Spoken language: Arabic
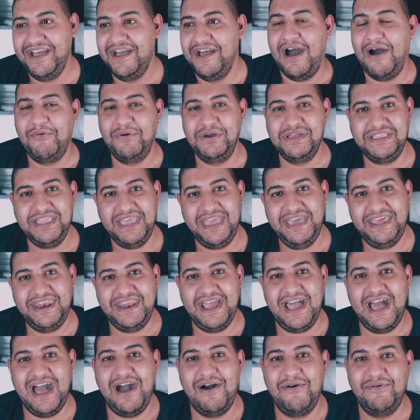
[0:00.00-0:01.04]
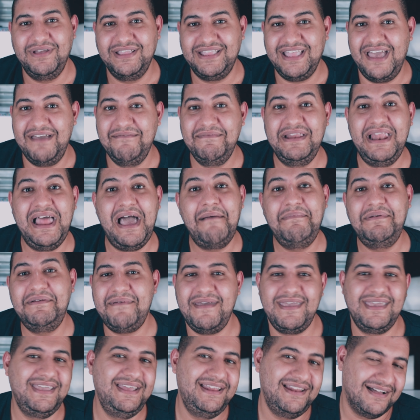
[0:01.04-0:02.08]
او يتحرق او يتعمل قبل
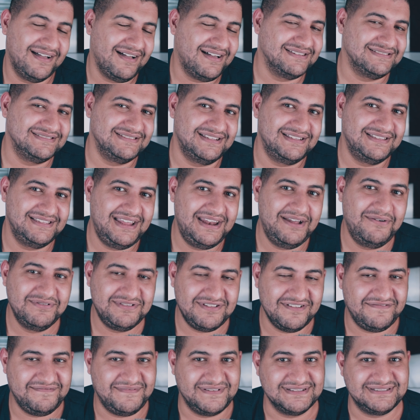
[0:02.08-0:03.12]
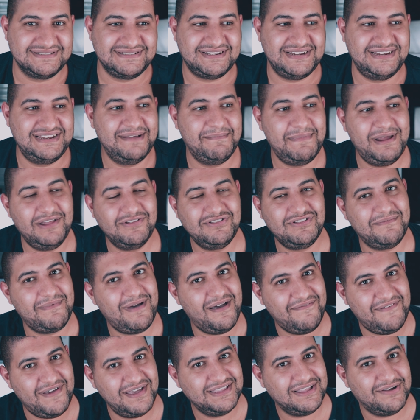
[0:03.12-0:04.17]
ما يجي لك اصلا ده لو انت في مصر انما لو انت
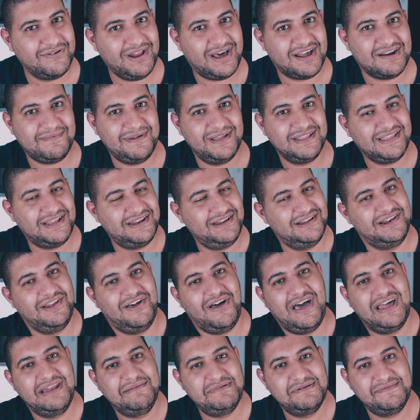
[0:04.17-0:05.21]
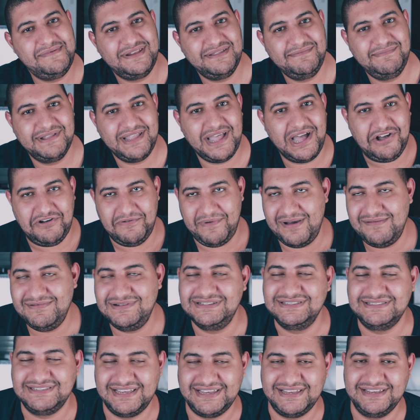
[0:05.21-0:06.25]
بقى في اي دوله عربيه ثانيه الله اعلم البريد بتاعكم عامل
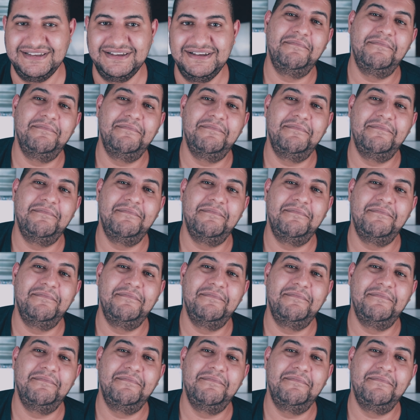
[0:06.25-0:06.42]
ازاي